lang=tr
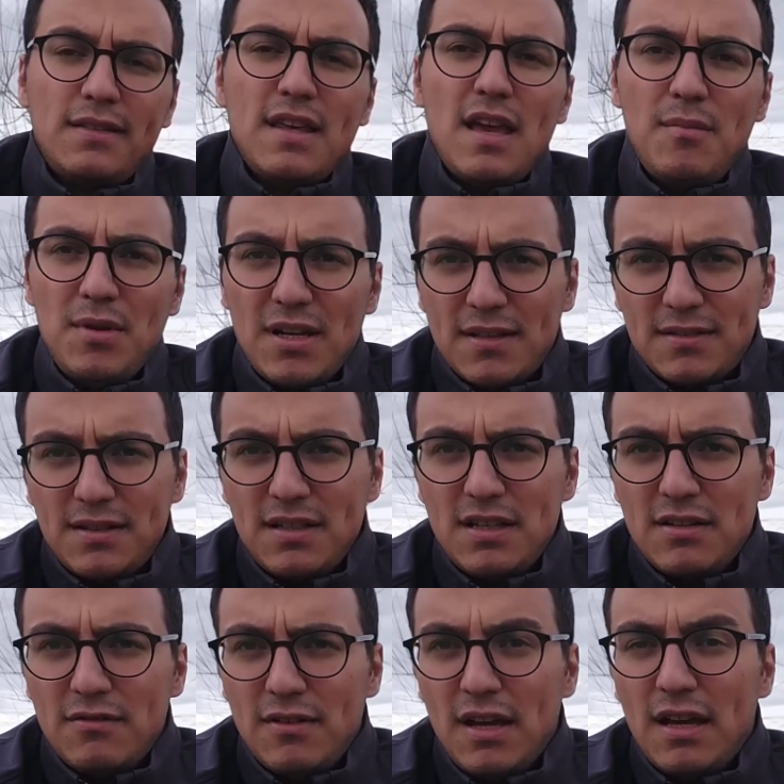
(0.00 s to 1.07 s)
temin
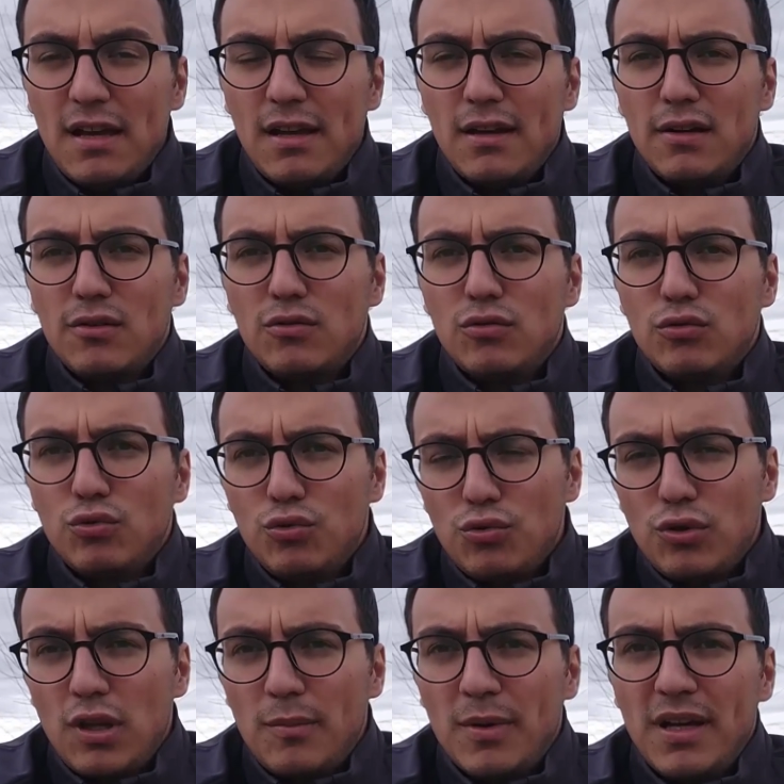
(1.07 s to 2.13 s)
ettik ve
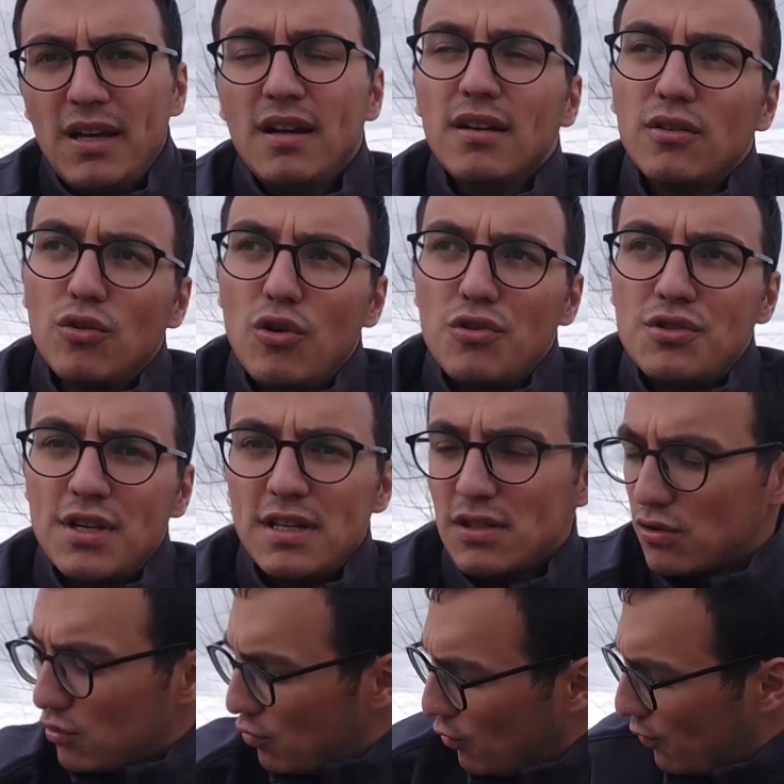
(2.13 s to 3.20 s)
uygulamaya
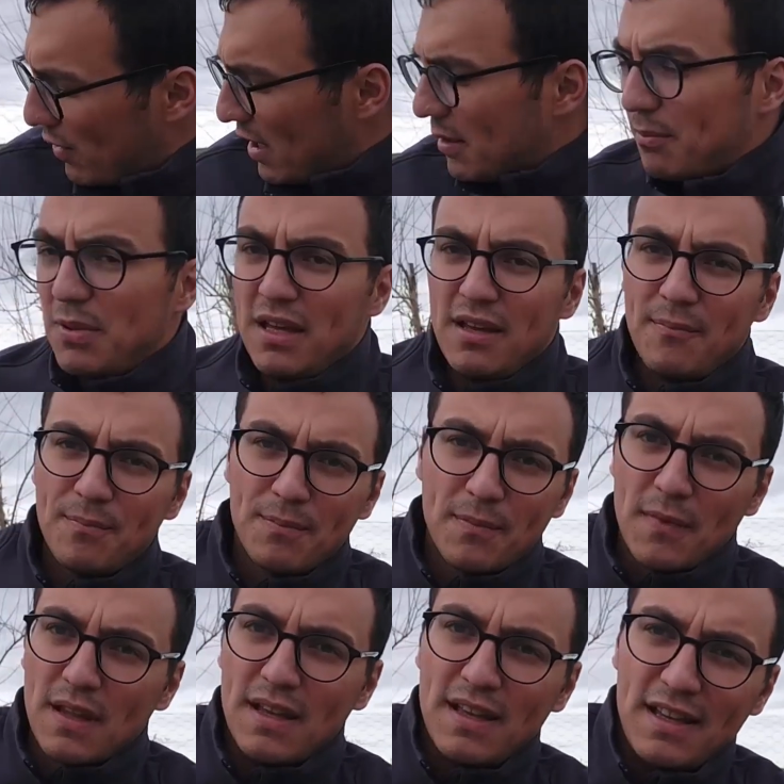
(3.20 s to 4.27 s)
koyacağız. Ufak bir
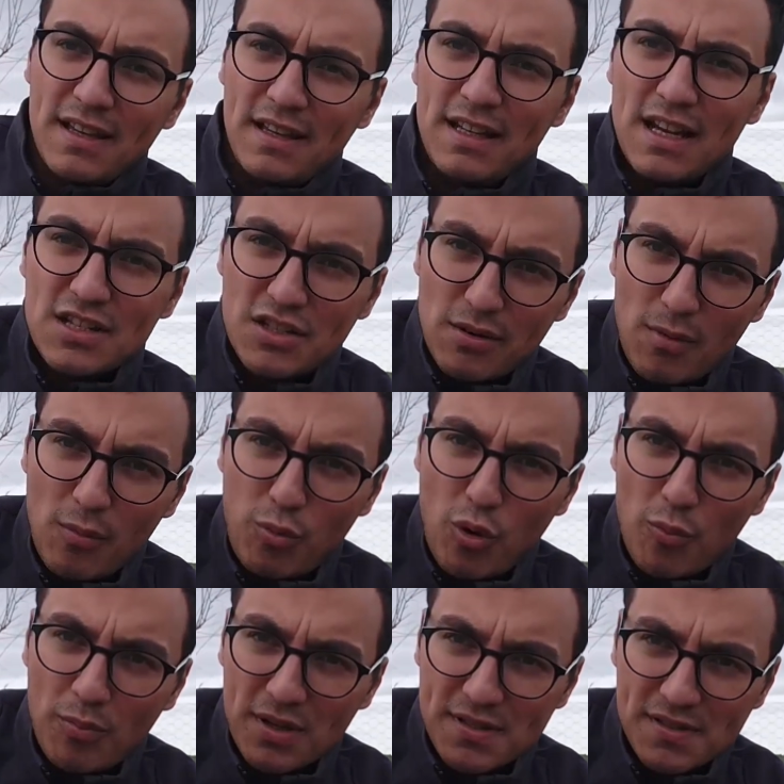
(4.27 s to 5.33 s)
ilaçlama
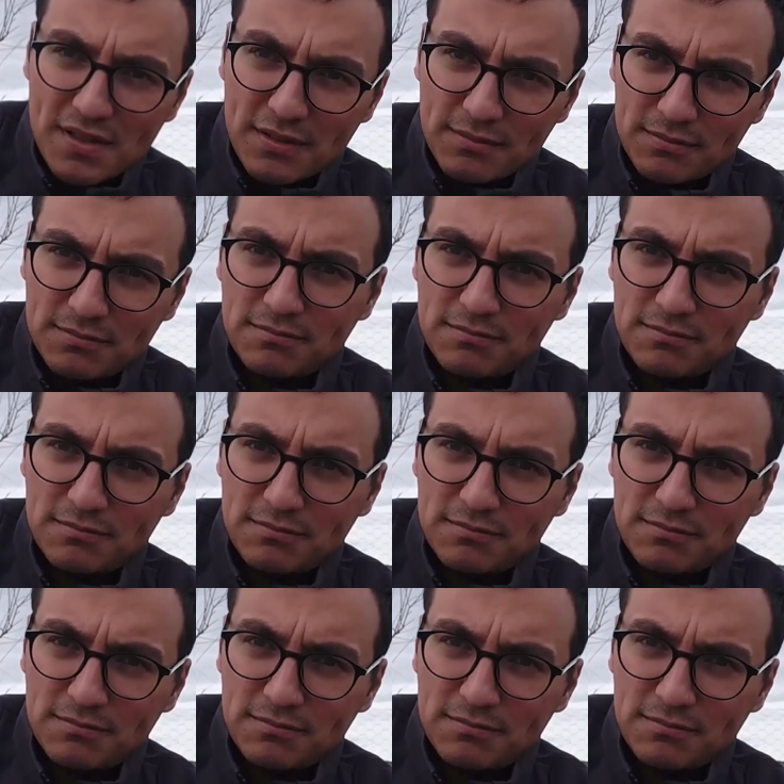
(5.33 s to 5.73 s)
pompası.